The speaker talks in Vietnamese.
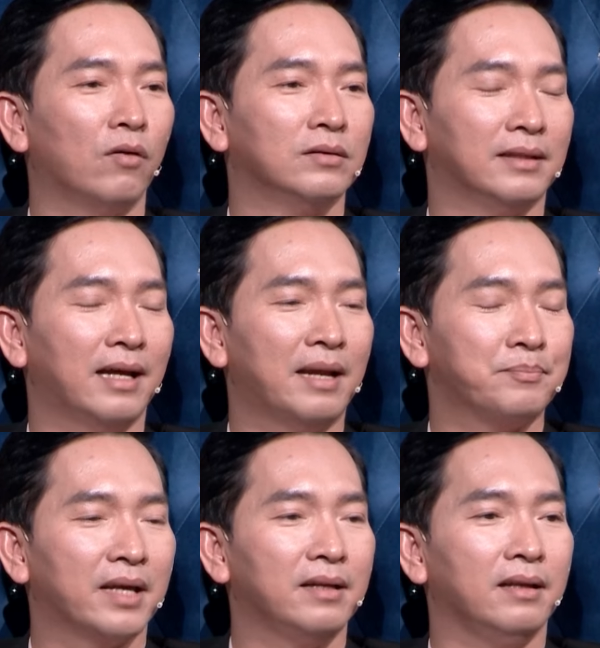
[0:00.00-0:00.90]
con người ta
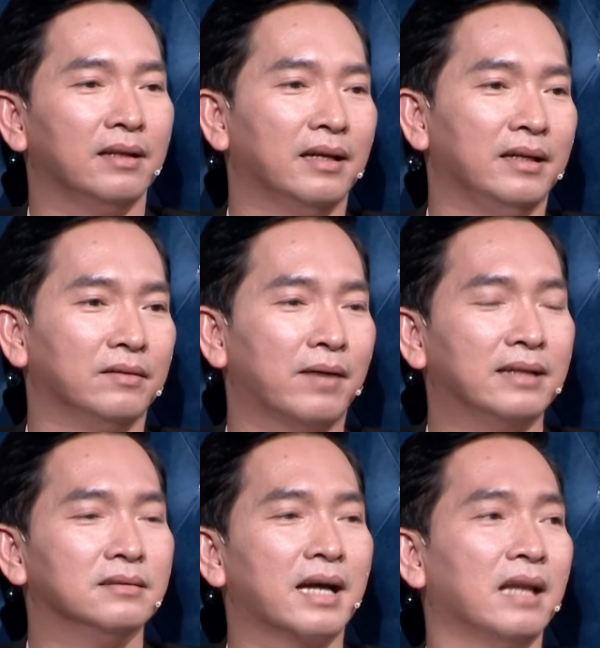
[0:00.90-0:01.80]
lập gia đình thì
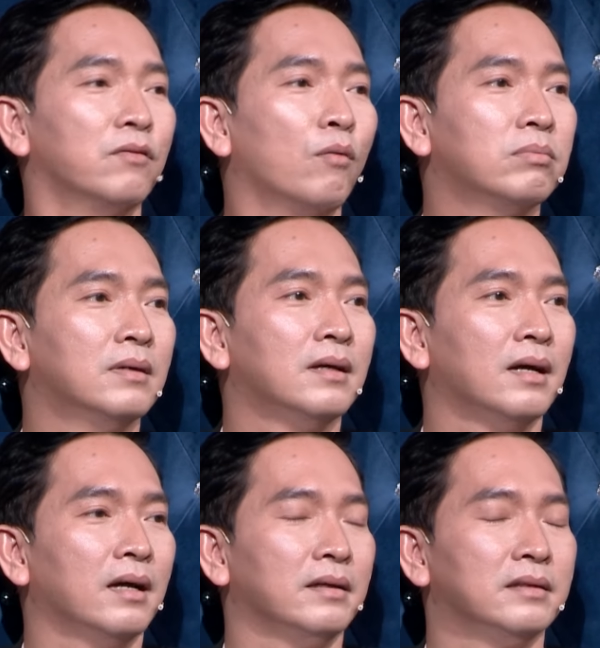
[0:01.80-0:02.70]
phải được hạnh phúc
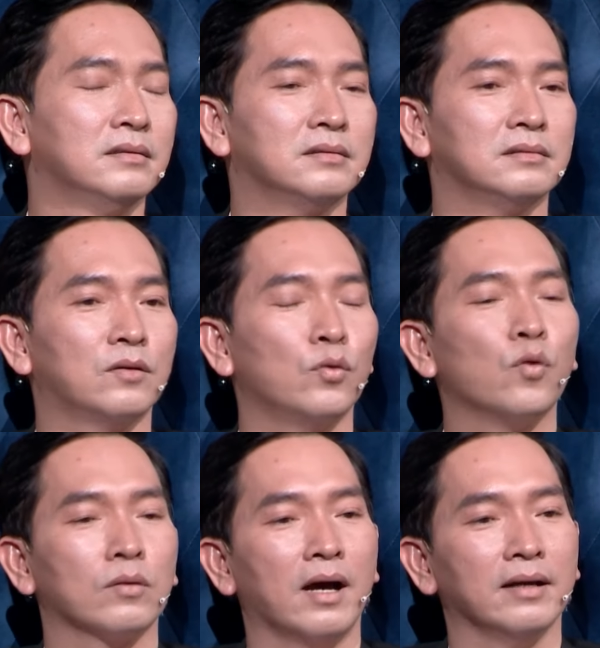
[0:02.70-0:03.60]
à, đến
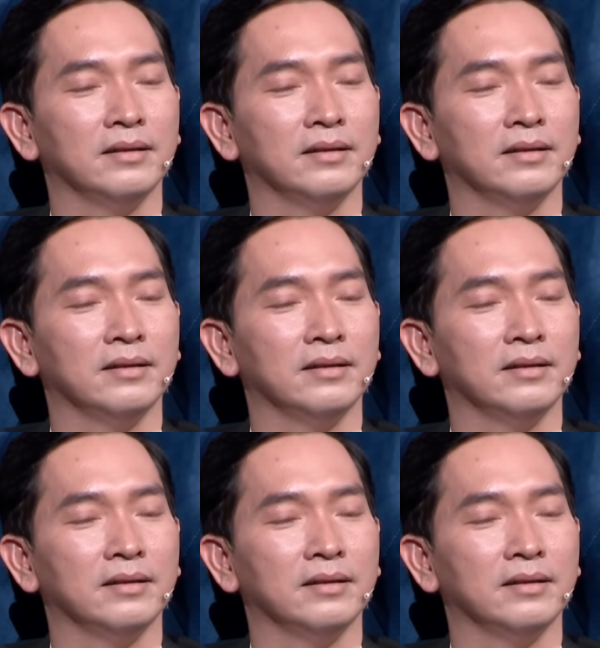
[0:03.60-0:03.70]
cuối cuộc